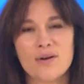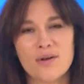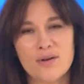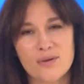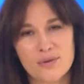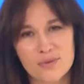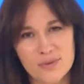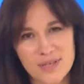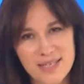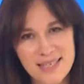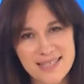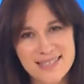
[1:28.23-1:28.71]

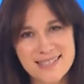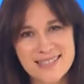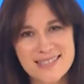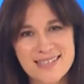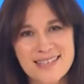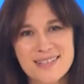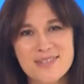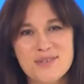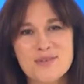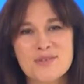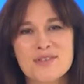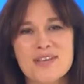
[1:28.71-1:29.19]
Euh, oui,
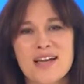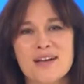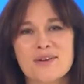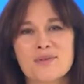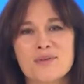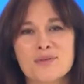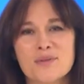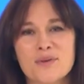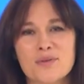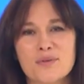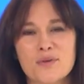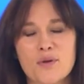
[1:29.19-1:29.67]
c'est du
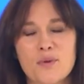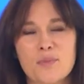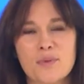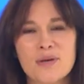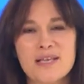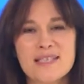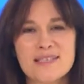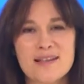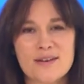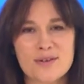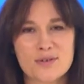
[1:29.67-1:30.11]
jargon d'entreprise.